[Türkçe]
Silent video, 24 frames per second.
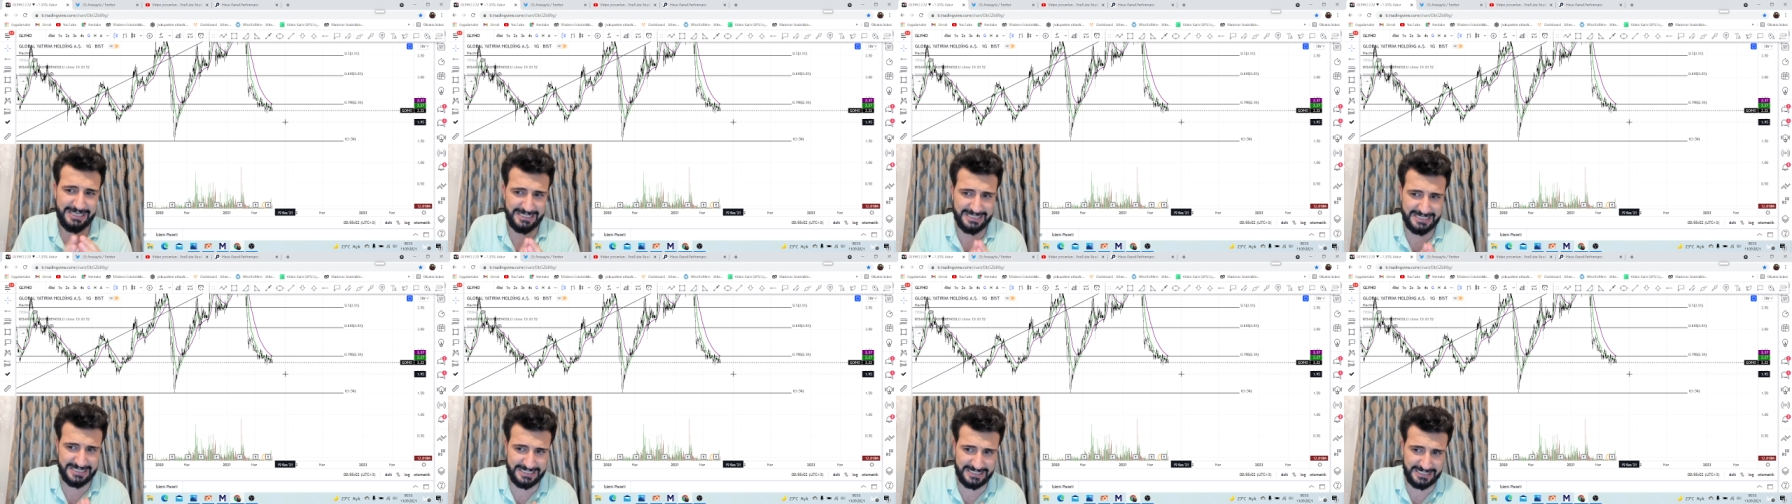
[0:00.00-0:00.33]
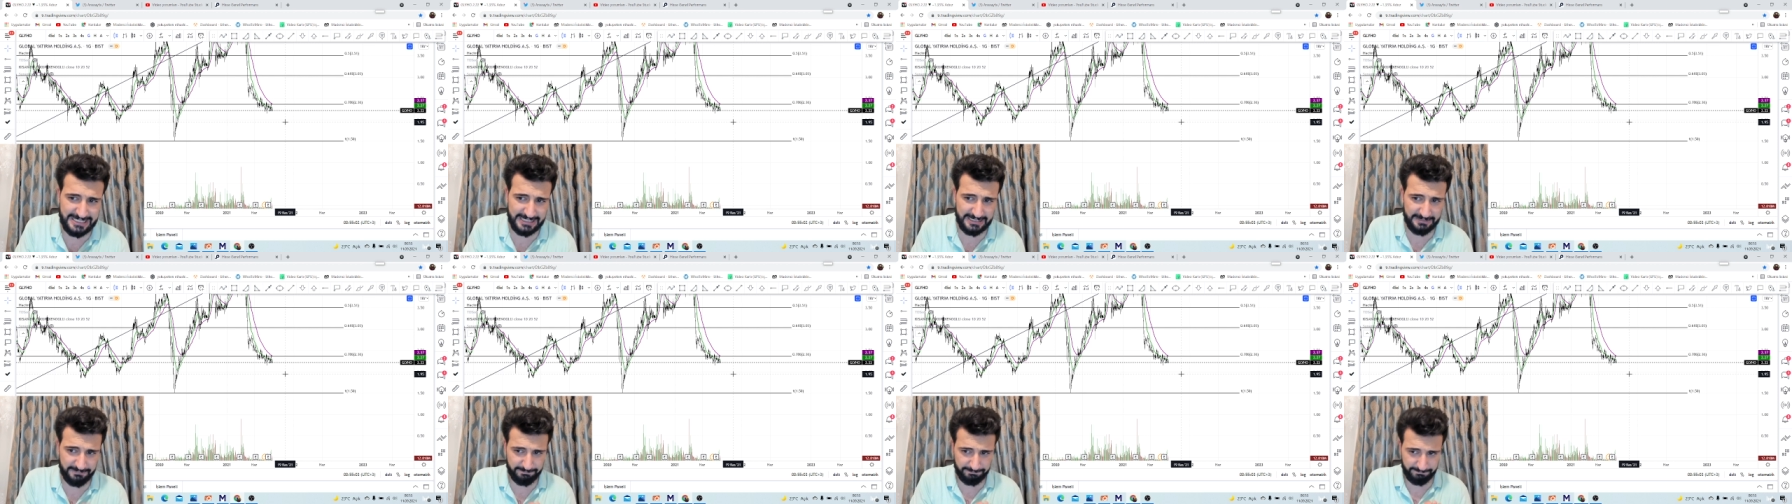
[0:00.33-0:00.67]

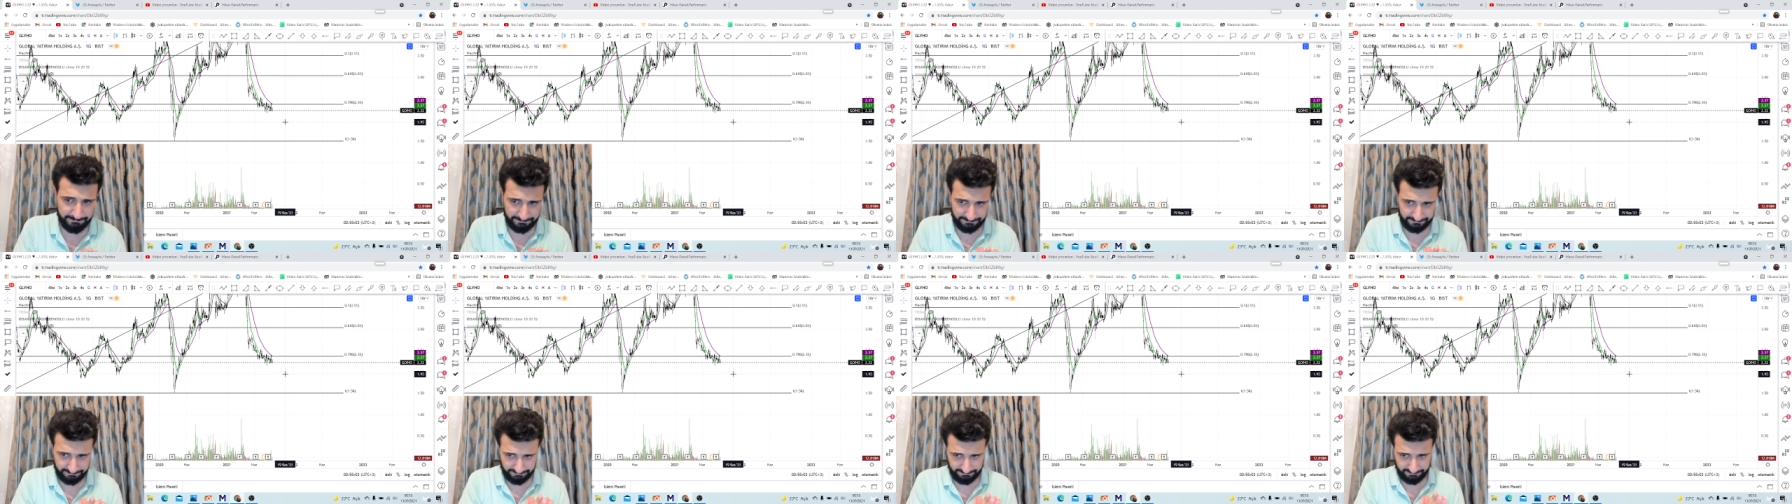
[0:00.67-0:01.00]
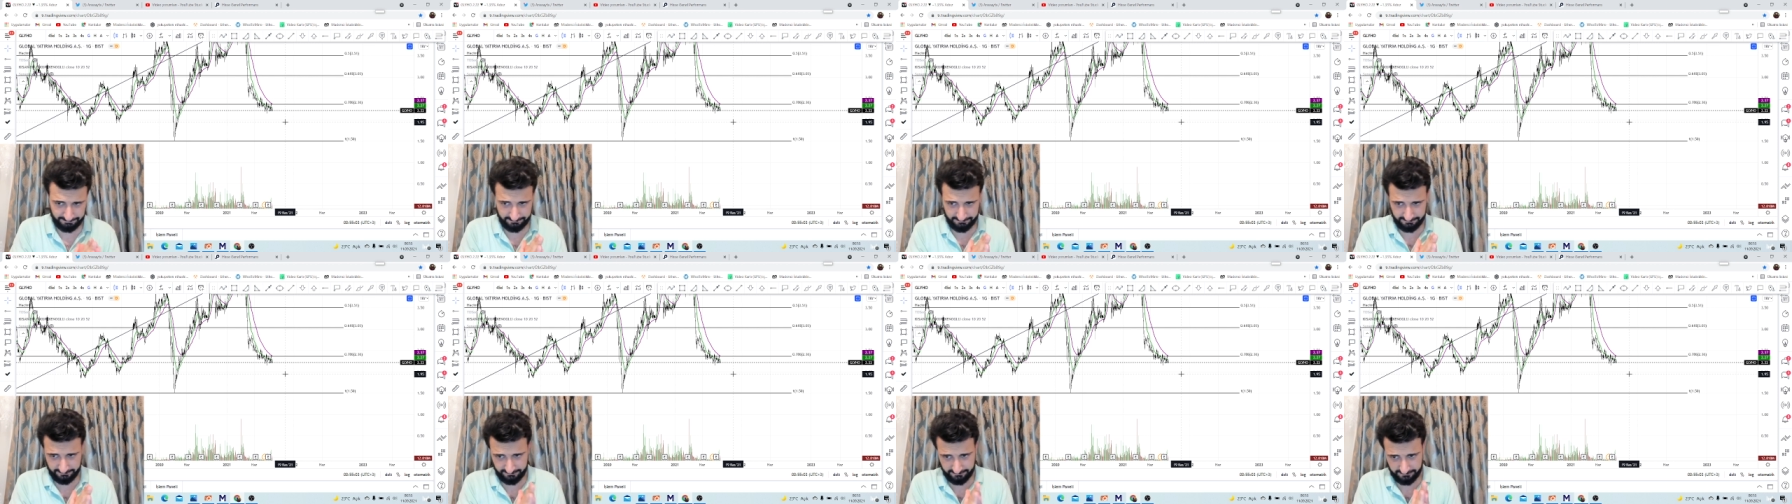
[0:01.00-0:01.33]

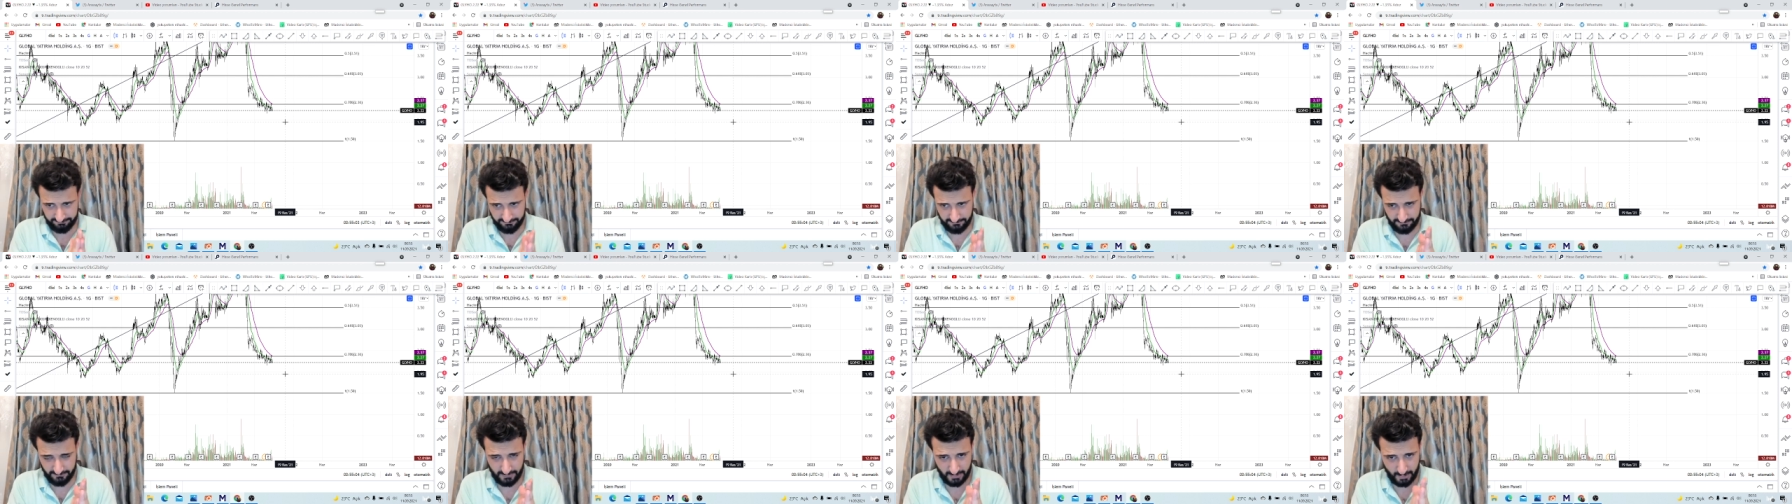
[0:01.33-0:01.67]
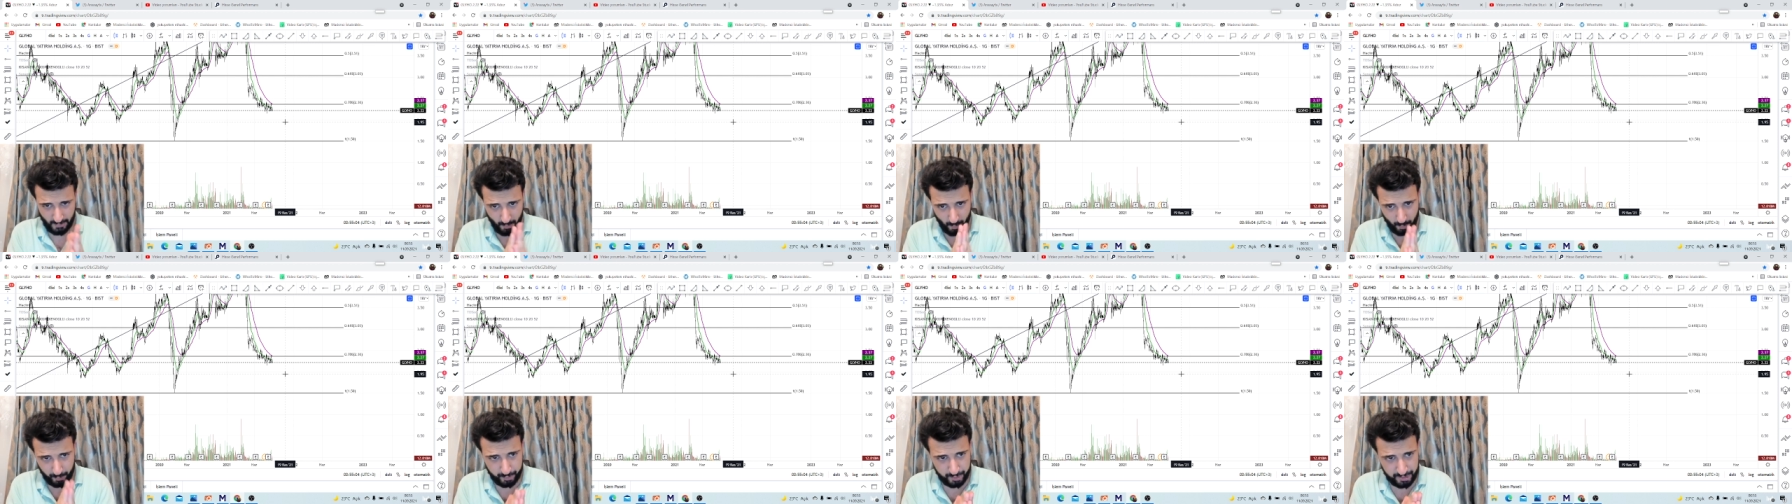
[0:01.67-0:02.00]

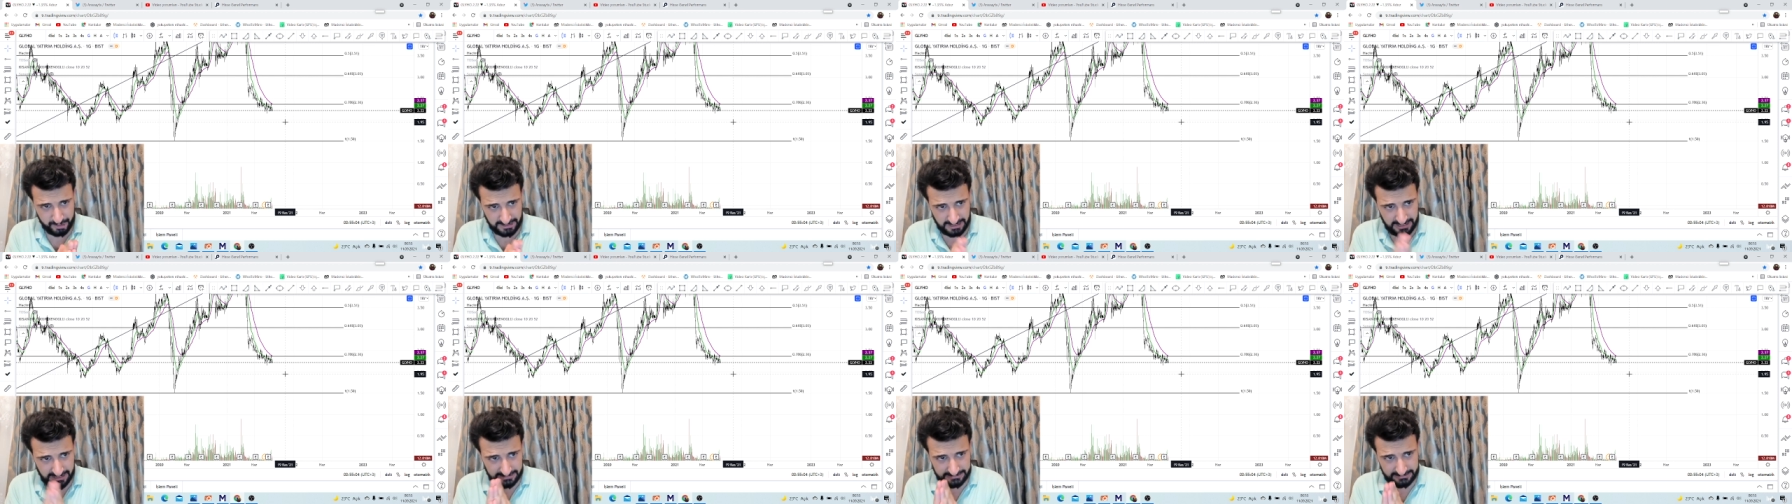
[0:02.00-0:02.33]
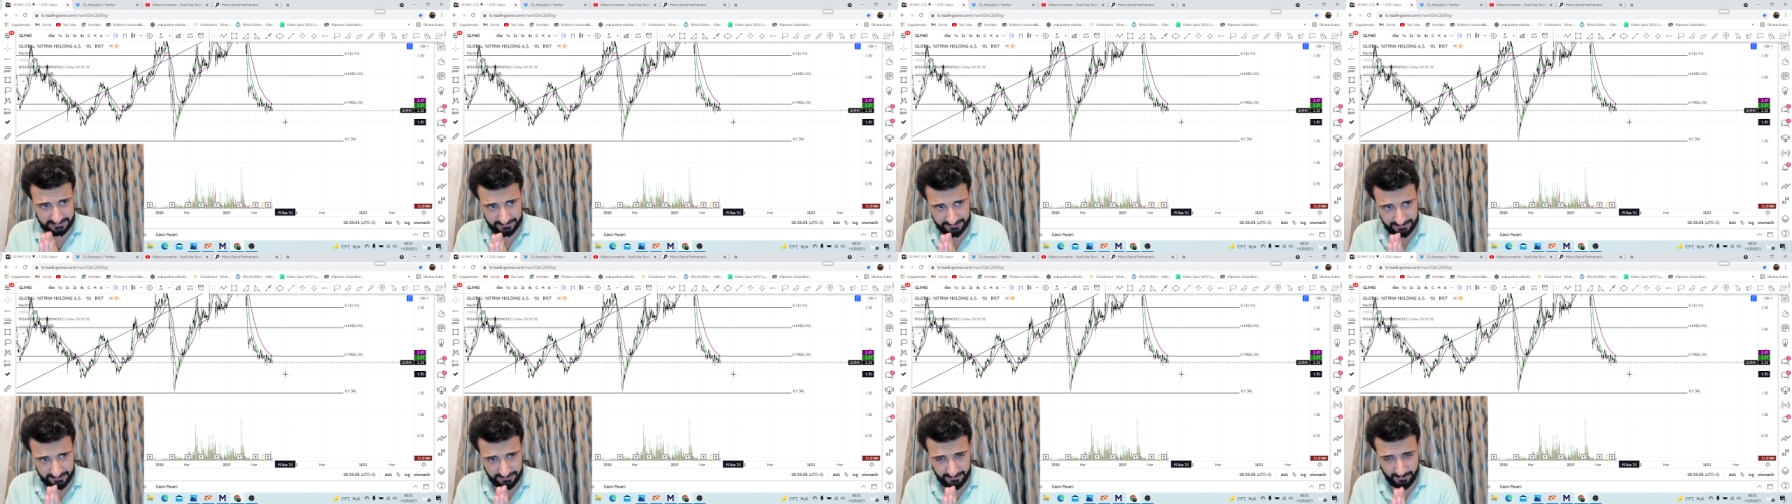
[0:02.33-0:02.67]

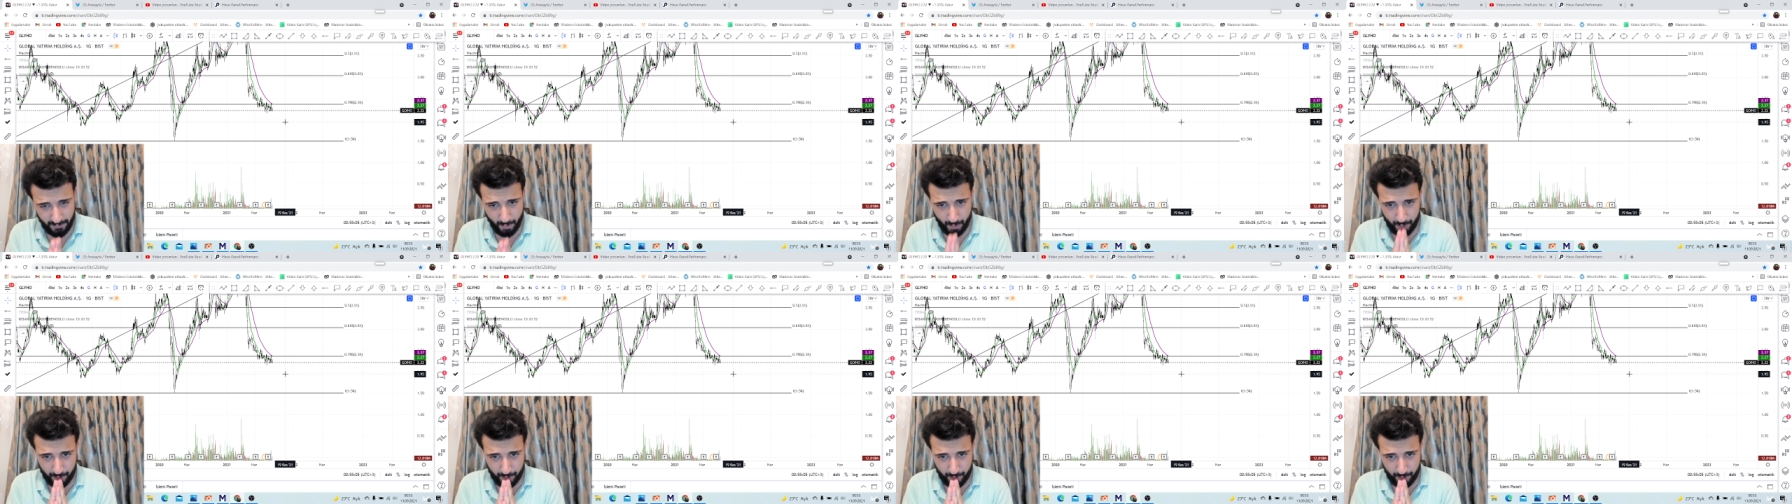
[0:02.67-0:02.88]
2.36'nın